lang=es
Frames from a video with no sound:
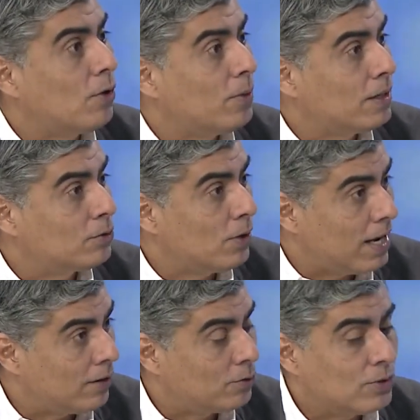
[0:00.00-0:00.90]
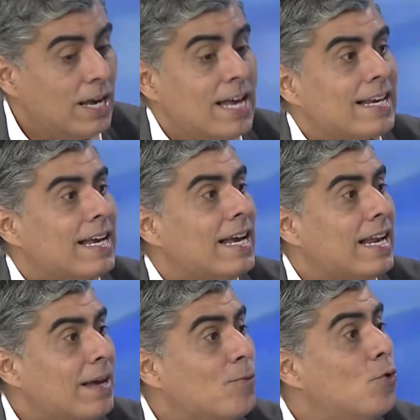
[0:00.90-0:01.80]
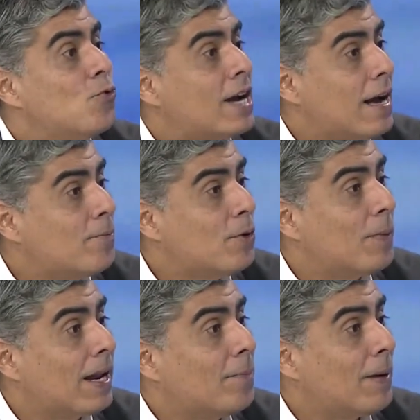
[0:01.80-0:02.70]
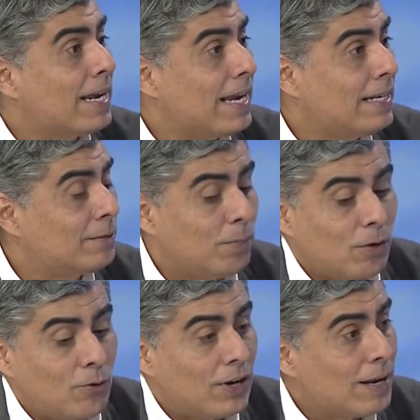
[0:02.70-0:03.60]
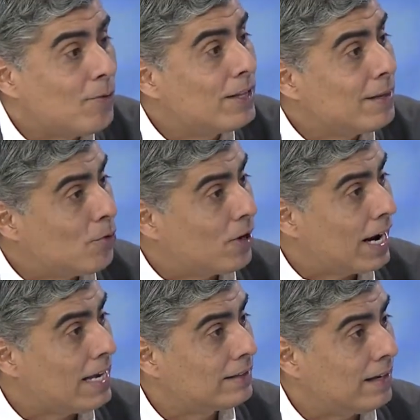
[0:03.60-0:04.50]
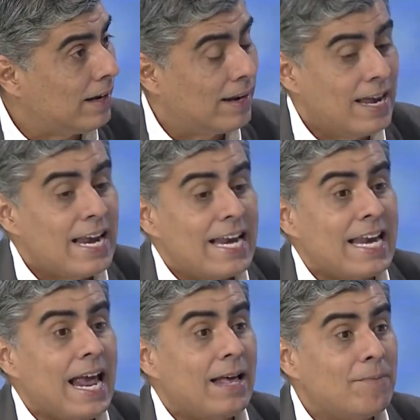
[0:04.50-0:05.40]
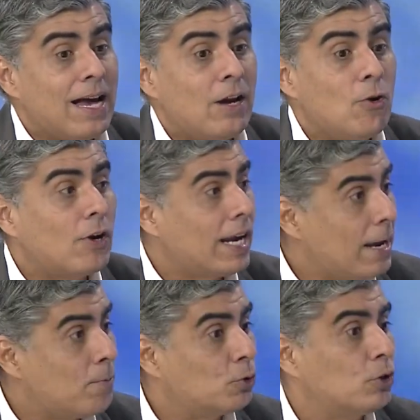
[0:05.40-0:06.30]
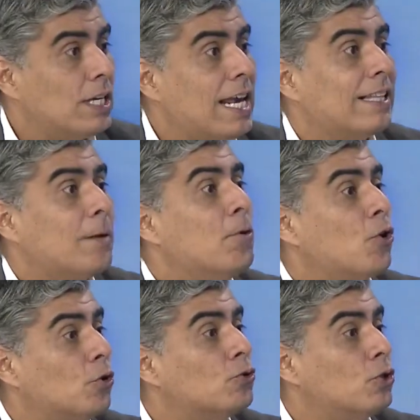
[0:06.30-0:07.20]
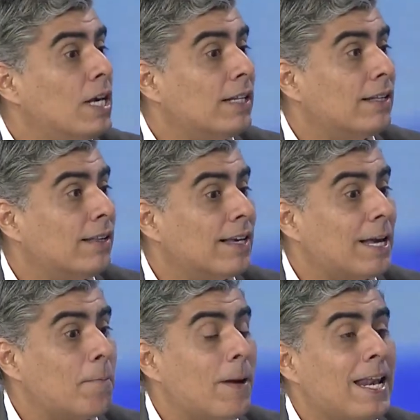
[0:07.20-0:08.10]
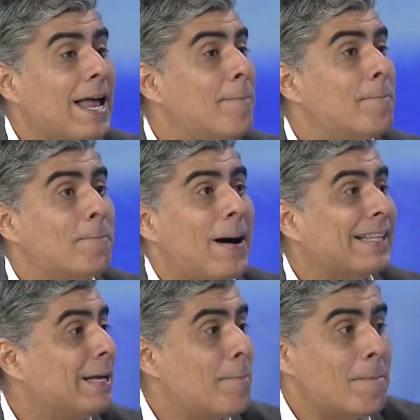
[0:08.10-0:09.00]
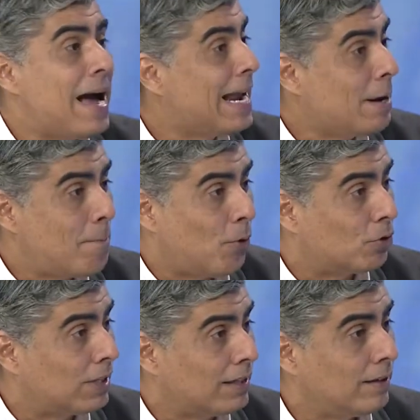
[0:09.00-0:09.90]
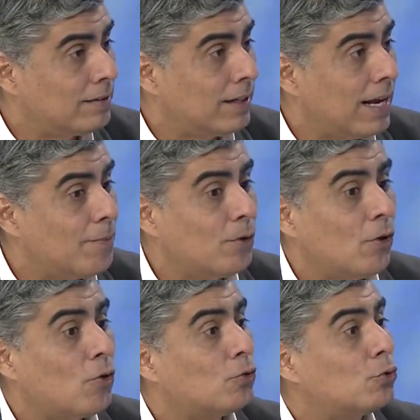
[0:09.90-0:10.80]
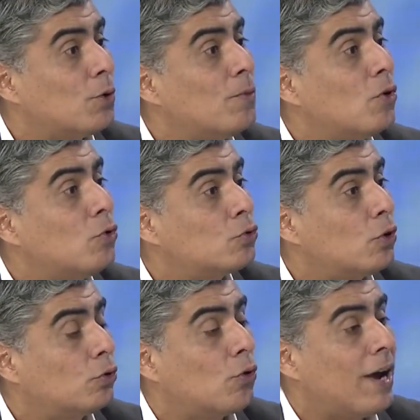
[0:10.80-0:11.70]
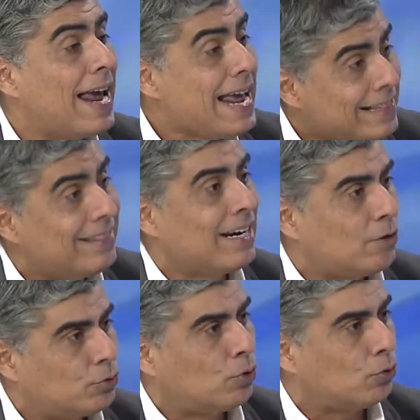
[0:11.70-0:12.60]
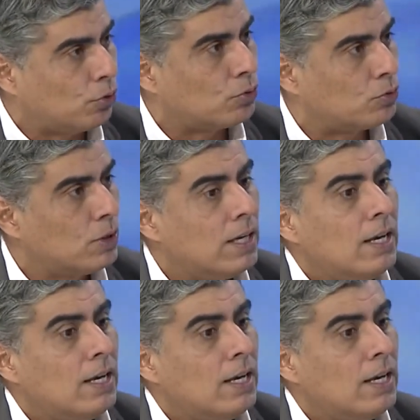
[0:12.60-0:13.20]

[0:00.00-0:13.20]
de los venezolanos queremos un cambio para el país, pero lo queremos en democracia y además lo queremos y estamos conscientes de que la parte más importante de ese cambio lo construimos nosotros, entre nosotros.